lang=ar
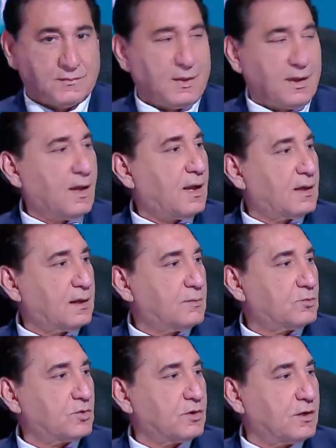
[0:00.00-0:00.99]
اه على غير
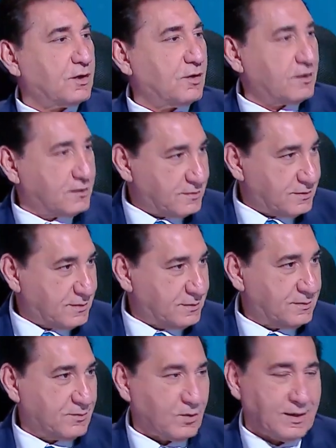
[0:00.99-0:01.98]
متوقع خالص
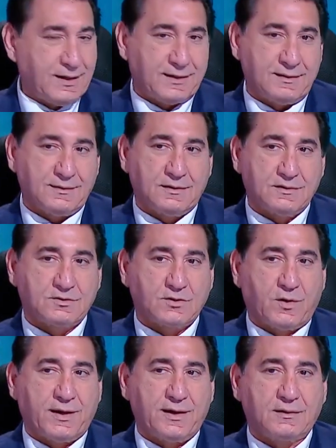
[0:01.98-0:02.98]
يعني ولكن
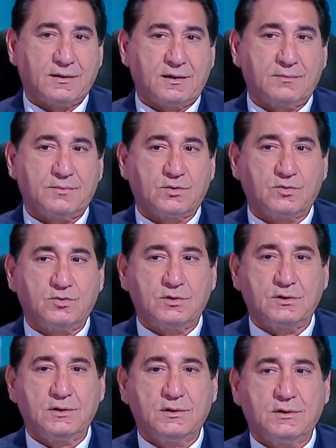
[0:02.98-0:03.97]
الشواهد كانت بتقول
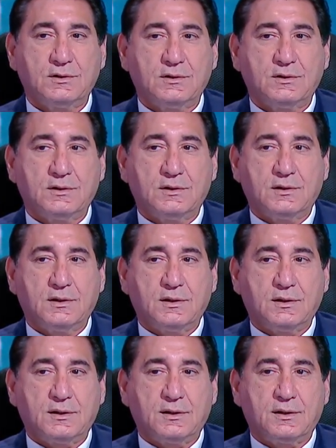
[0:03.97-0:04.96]

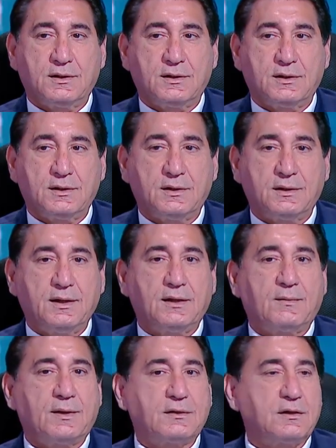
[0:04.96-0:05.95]
آه ان
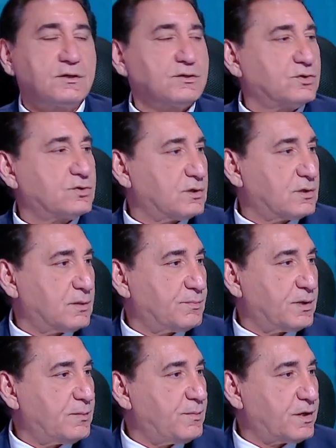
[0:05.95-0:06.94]
احنا ما عندناش
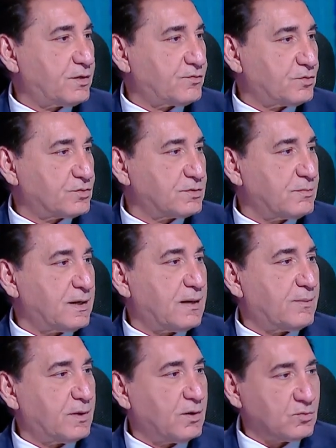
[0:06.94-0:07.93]
بلاي آه، ميكر في نص
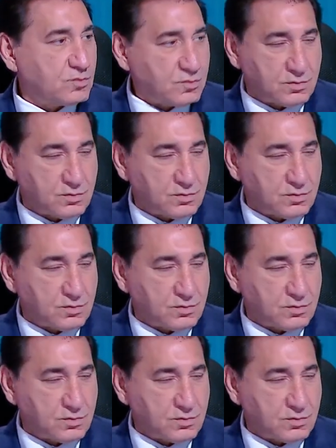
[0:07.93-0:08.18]
الملعب او